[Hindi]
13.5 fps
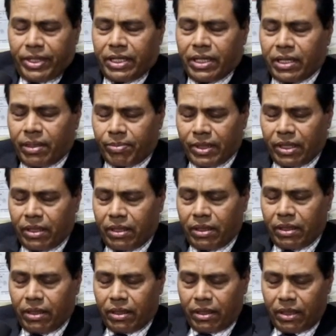भी एक अपना
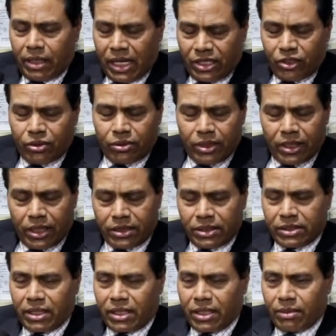एनजीओ है
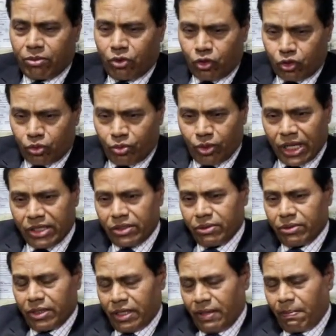जिसका नाम खुशबू
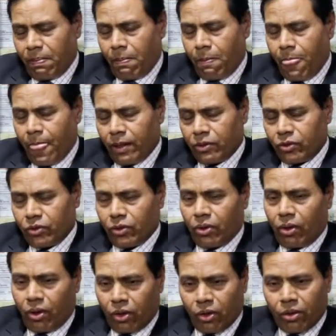एनजीओ है जो
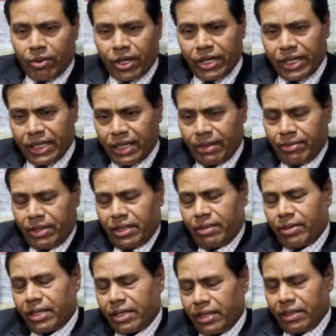ऑल ओवर इंडिया में
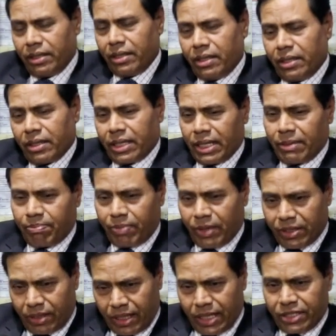हमारे करीब
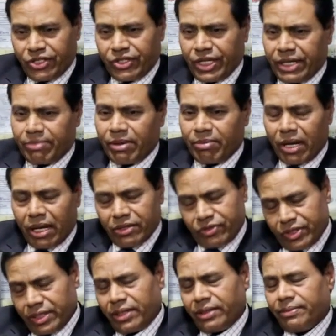पंद्रह स्टेट में
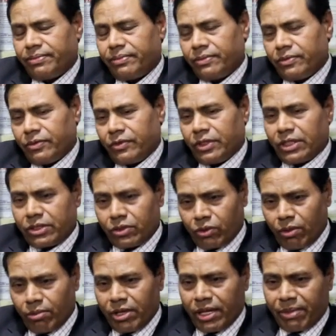ब्रांच हैं
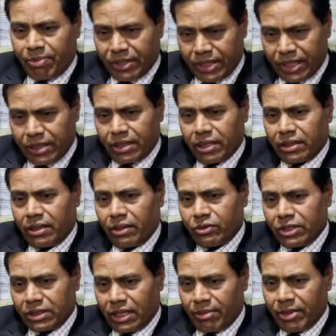जिसको मैं रिप्रेजेंट करता हूं
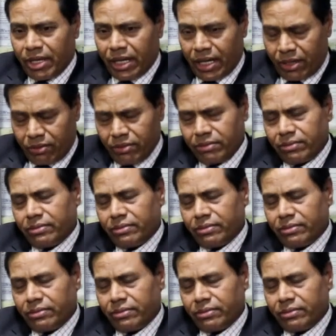जिसका मैं हेड हूं